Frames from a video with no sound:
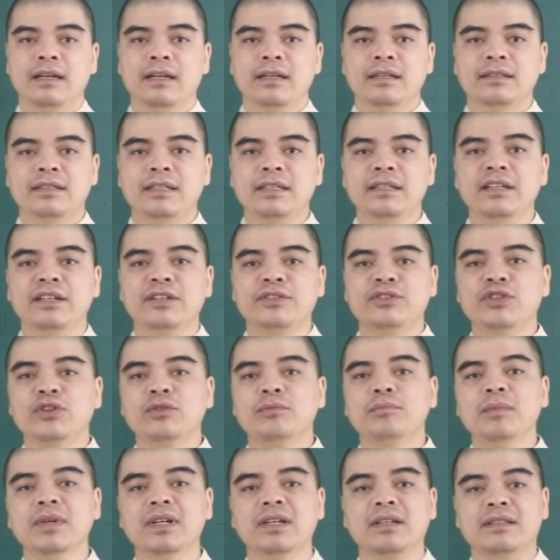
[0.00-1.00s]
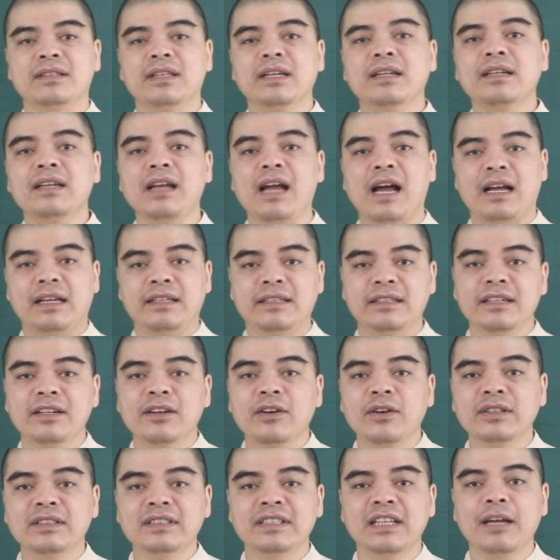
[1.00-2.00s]
Xin được chúc mừng tất cả những
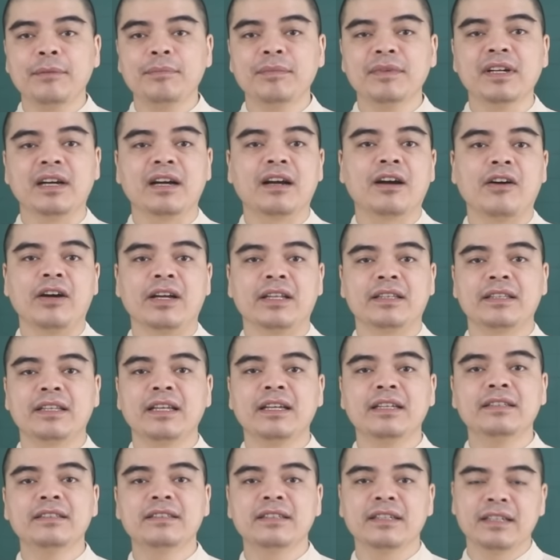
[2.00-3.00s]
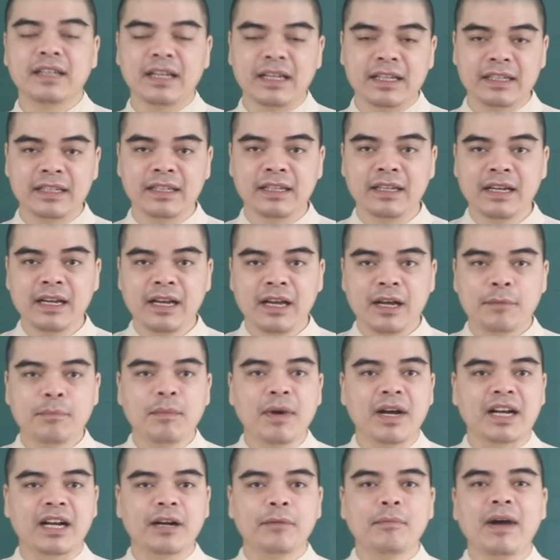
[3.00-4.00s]
con giáp được gọi tên dưới đây,
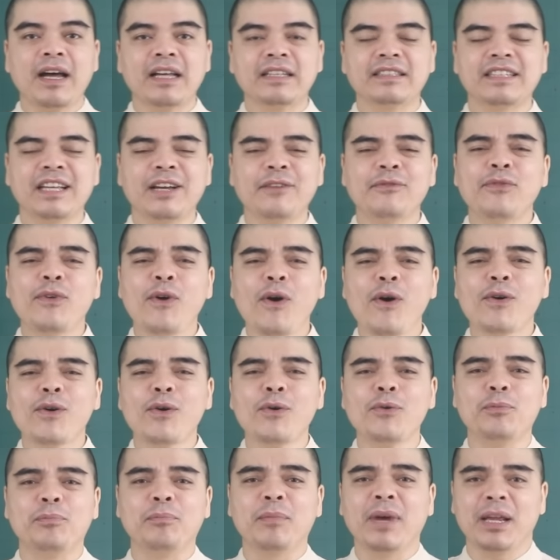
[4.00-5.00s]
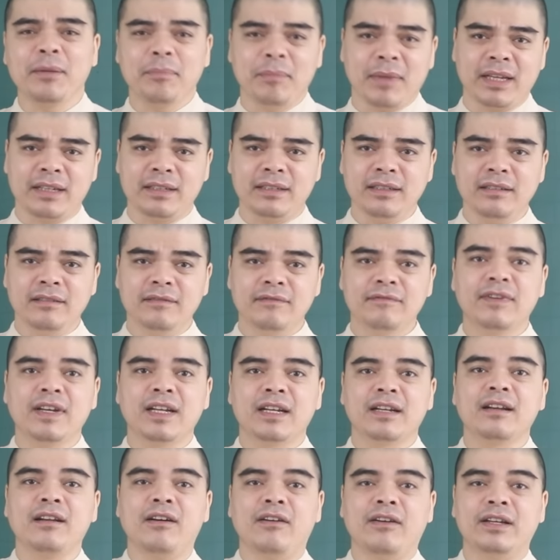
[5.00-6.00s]
bởi các bạn sẽ vô cùng may mắn,
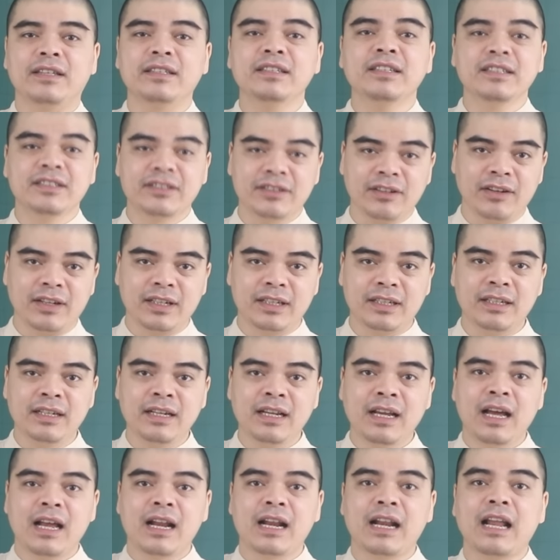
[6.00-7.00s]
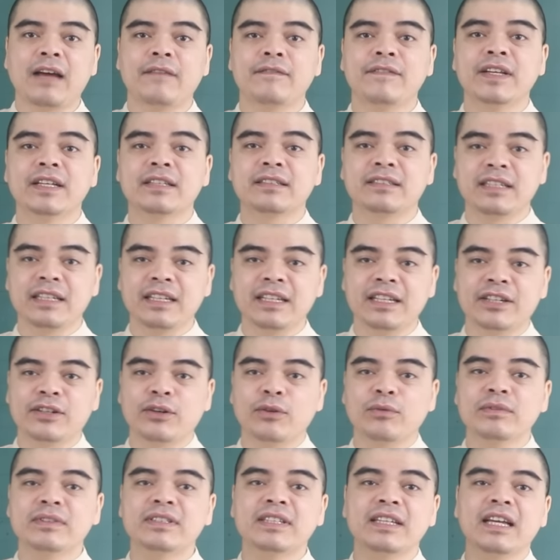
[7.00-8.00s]
vận đỏ như son, làm việc gì
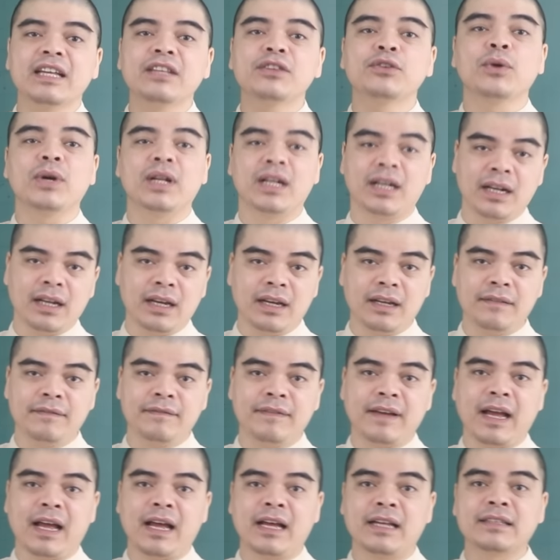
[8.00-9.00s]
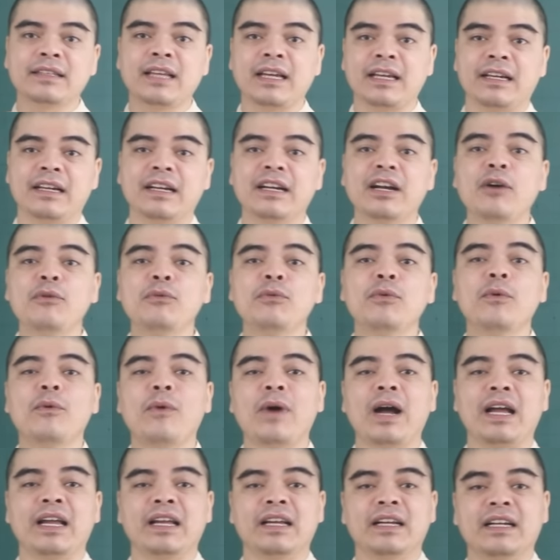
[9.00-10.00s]
cũng sẽ thuận lợi và thành công
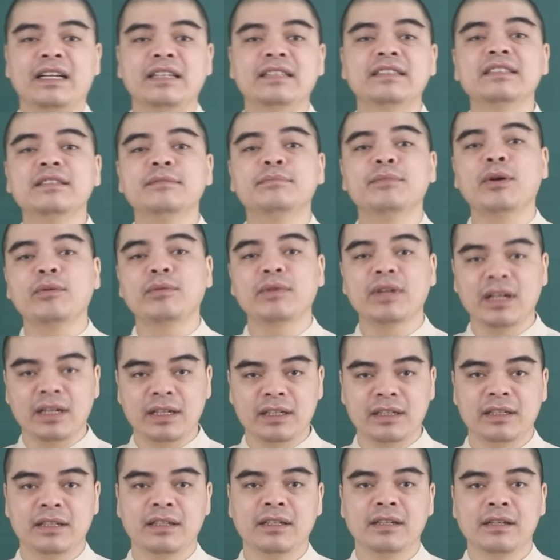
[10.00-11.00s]
ngoài cái sự mong đợi.